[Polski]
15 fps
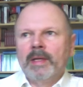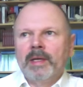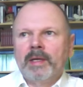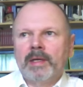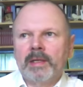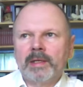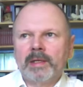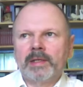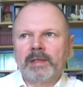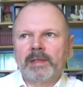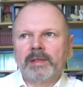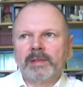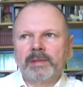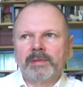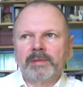E,
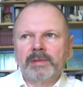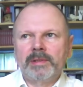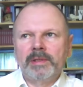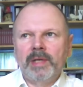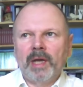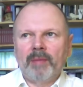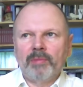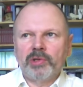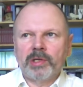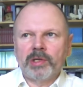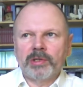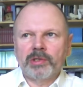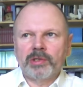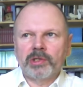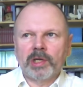ja
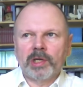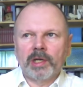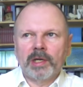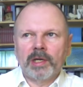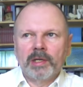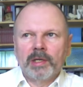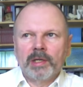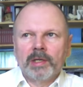myślę, że